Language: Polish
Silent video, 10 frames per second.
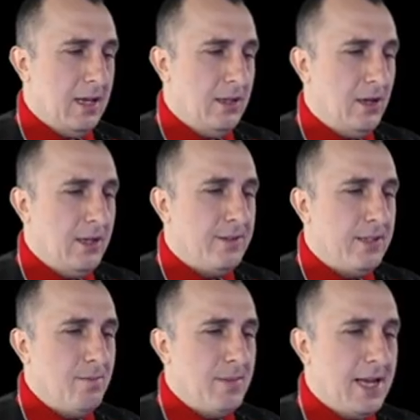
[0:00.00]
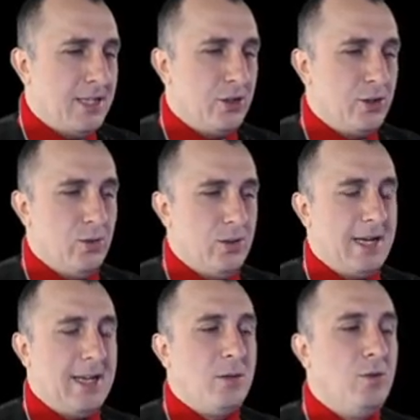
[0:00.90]
No i w tym miejscu,
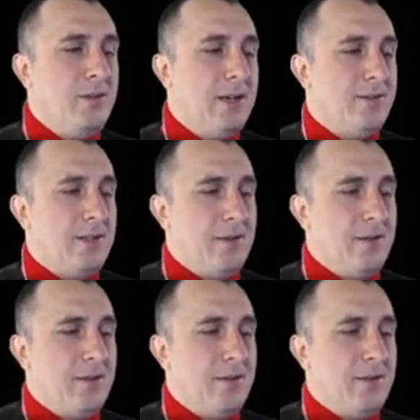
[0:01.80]
tak jak mówiłem, w tej